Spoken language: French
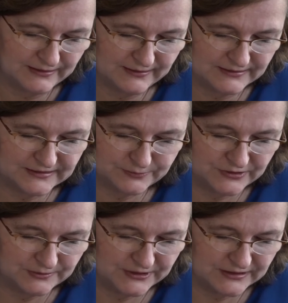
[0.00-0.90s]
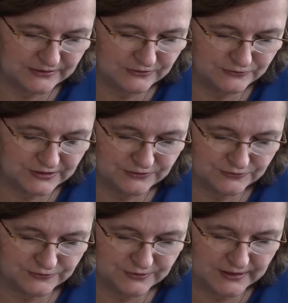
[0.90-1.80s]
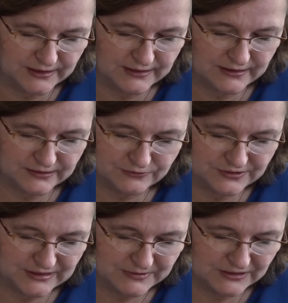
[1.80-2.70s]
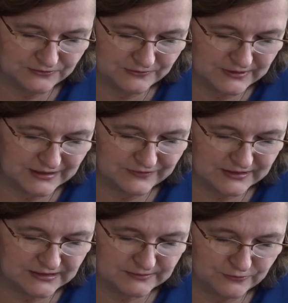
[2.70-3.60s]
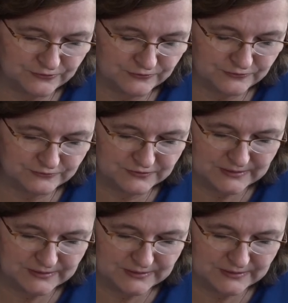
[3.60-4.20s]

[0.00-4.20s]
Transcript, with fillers: La disponibilité en nourriture est au diapason avec l'explosion du coût